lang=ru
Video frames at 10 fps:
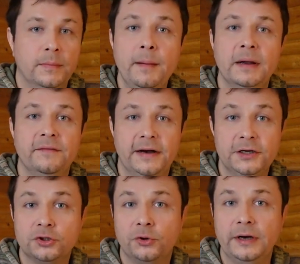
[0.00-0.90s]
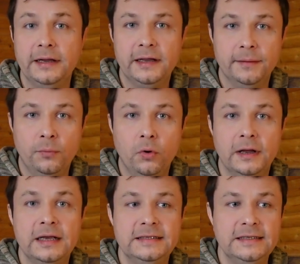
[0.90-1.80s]
Баб говорит, что религия
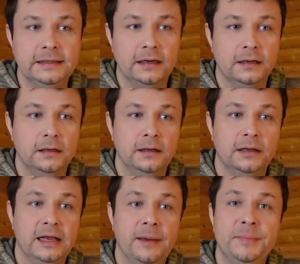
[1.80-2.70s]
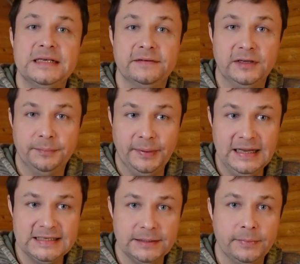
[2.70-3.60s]
Бога едина и описывает
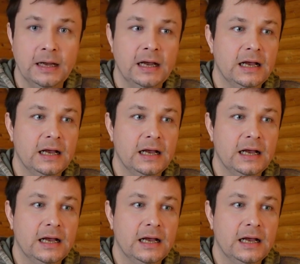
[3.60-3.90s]
принцип,